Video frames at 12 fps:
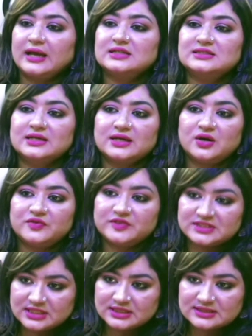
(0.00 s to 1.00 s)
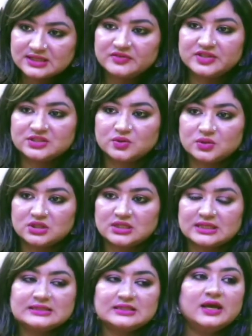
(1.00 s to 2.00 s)
একটা জায়গায় অফিসে সার্ভিস করতে
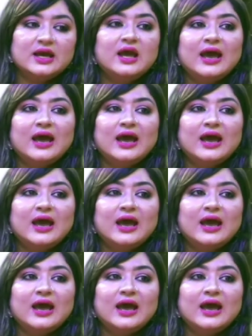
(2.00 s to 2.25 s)
যাচ্ছি